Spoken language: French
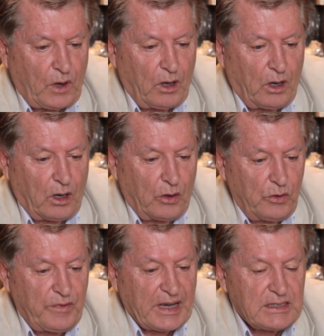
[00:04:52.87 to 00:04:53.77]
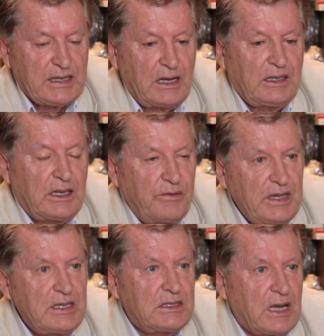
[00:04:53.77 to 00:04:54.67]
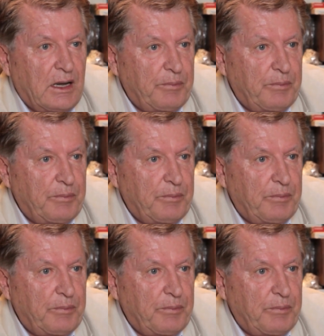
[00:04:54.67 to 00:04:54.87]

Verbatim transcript: universelle qui vise à